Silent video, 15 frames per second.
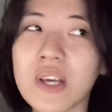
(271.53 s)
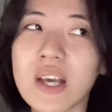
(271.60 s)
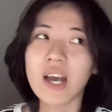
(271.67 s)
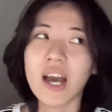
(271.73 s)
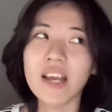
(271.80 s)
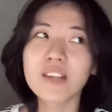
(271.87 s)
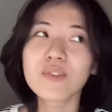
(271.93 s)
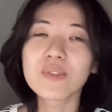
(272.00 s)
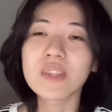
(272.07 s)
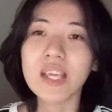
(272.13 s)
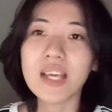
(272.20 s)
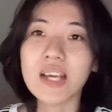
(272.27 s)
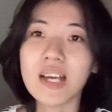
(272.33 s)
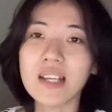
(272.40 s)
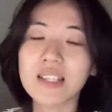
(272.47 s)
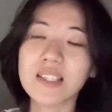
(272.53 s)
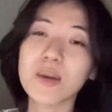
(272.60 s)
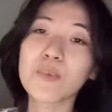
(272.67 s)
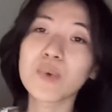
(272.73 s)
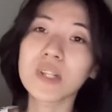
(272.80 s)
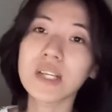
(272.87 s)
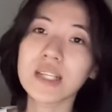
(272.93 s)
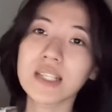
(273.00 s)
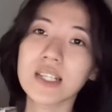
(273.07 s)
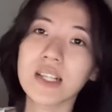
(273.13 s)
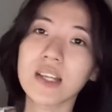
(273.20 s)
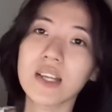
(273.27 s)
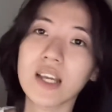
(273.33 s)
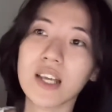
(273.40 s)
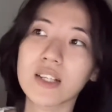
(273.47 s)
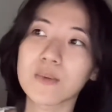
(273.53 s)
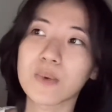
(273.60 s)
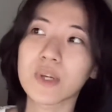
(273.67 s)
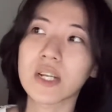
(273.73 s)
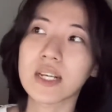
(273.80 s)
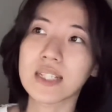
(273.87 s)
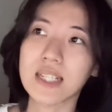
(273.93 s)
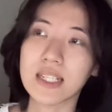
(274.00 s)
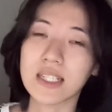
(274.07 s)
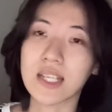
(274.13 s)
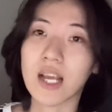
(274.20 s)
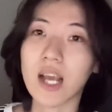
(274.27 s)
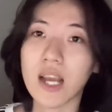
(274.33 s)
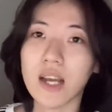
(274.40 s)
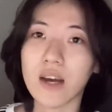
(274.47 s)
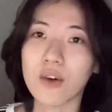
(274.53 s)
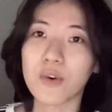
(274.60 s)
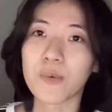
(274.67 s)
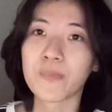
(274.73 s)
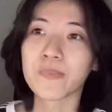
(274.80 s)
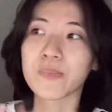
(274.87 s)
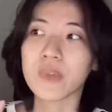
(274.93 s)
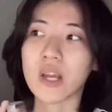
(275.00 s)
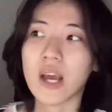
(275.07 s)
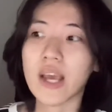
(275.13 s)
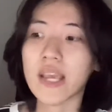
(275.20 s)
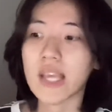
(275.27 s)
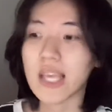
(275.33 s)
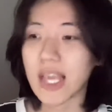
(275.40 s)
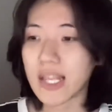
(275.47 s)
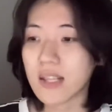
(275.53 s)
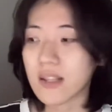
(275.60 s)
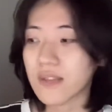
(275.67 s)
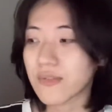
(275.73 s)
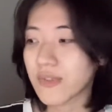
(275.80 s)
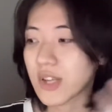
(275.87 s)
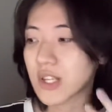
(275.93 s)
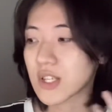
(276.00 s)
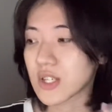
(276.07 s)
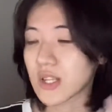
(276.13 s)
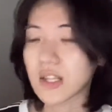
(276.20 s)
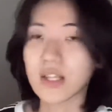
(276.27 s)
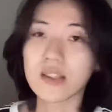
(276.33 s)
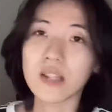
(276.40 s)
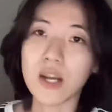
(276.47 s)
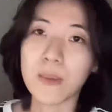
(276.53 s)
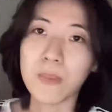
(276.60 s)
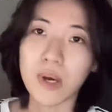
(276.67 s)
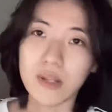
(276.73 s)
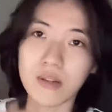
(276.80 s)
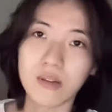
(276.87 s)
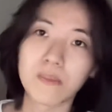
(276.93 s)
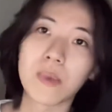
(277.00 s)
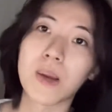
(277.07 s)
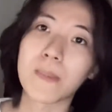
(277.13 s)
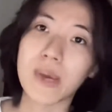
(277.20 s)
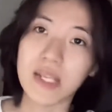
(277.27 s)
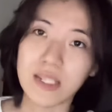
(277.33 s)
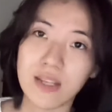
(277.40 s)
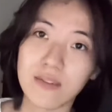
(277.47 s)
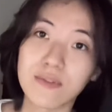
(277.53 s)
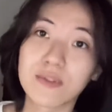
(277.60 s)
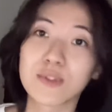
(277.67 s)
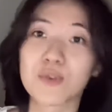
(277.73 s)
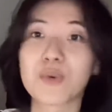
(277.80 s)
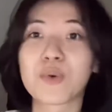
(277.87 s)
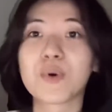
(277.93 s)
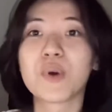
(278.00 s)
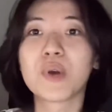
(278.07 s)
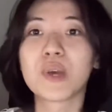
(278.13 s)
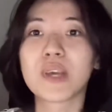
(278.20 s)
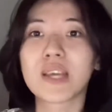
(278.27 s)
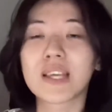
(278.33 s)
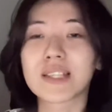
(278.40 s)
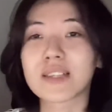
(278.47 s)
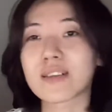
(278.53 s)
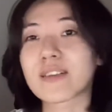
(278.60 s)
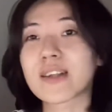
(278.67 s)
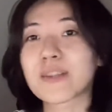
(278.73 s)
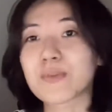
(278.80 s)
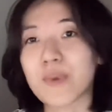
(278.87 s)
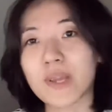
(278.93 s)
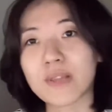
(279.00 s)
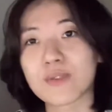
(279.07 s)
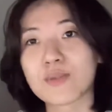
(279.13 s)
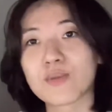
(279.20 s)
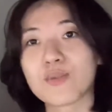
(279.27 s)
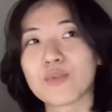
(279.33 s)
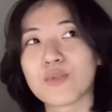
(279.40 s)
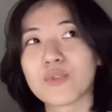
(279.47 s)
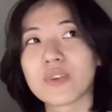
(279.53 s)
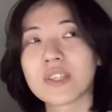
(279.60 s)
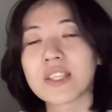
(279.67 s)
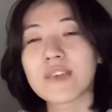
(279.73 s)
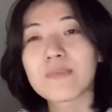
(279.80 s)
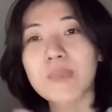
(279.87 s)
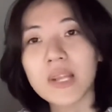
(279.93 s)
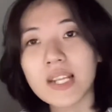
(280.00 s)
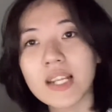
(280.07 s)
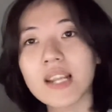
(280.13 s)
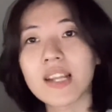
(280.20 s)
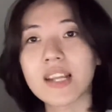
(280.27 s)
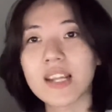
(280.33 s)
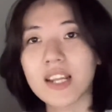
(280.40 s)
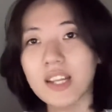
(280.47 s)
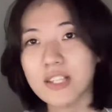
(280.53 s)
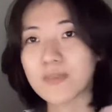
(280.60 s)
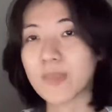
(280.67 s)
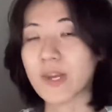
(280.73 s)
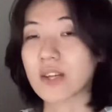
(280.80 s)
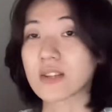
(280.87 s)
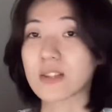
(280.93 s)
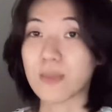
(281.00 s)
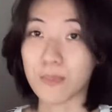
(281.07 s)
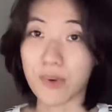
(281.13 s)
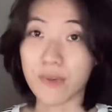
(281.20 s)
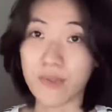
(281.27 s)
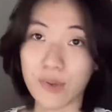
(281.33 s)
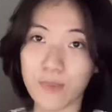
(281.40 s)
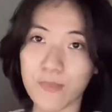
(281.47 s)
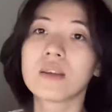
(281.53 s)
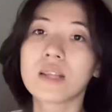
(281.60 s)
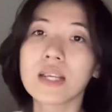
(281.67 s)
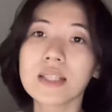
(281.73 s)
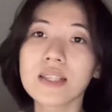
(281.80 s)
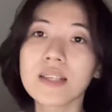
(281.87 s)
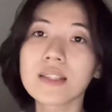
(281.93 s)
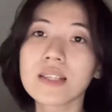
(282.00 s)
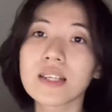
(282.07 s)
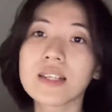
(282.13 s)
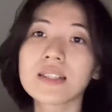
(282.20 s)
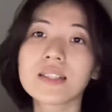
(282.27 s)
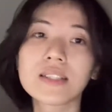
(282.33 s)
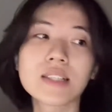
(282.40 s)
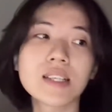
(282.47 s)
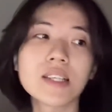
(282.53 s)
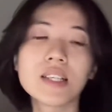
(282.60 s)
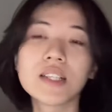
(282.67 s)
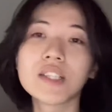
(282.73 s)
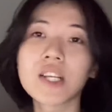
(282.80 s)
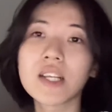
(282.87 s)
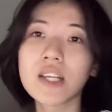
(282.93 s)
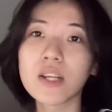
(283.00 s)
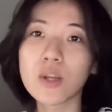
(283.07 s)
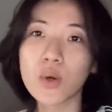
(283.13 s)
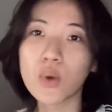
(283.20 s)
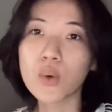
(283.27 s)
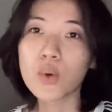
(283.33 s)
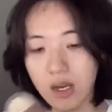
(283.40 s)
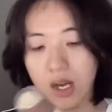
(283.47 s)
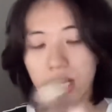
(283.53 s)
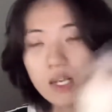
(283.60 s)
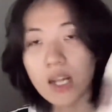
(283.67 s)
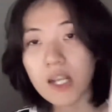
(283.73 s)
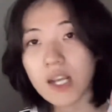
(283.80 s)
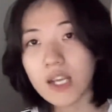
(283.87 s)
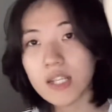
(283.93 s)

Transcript: I don't think, as someone kasi na nag-explore ng scents kagaya ko, I can't finish an entire bottle by myself. So, it's a great way to save money na rin and experience the perfume. Next sense is si Jenny Glow. Ang nakalagay